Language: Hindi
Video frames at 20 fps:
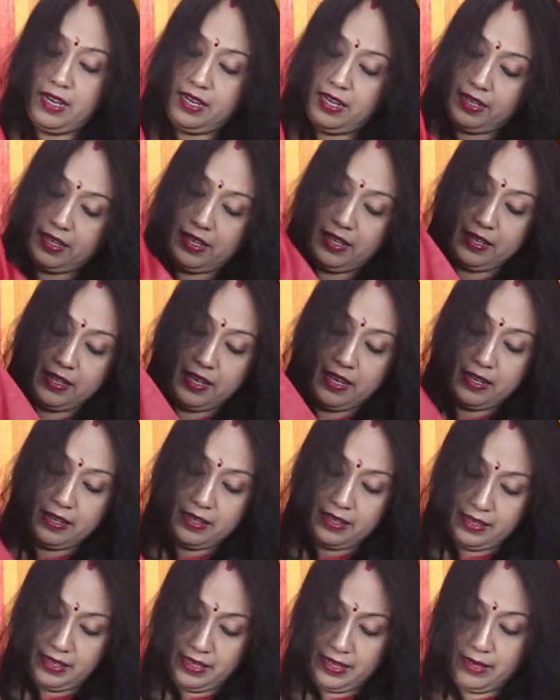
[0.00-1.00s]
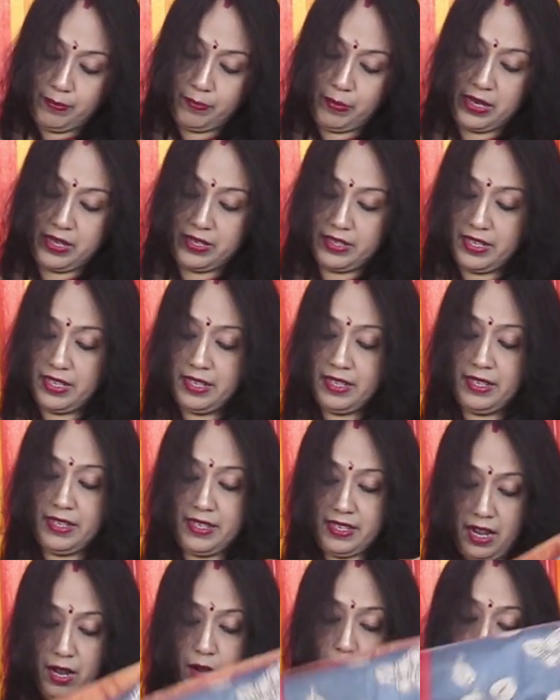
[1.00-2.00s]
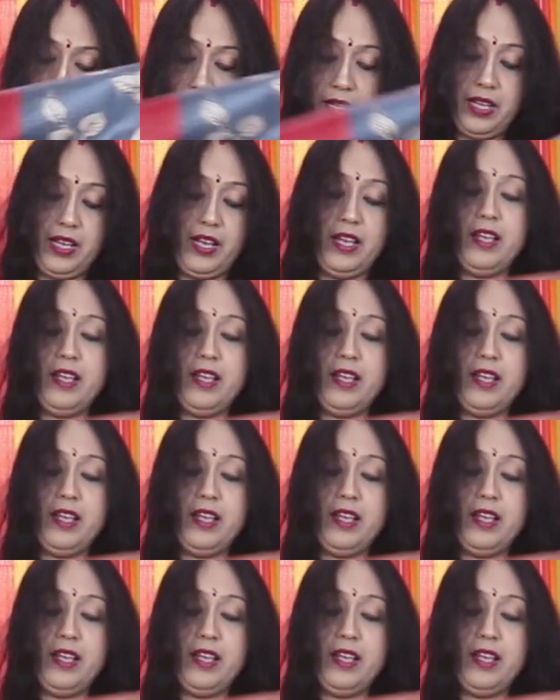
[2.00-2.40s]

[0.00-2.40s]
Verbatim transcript: लेकिन यह एक पेंटिंग यहाँ हुई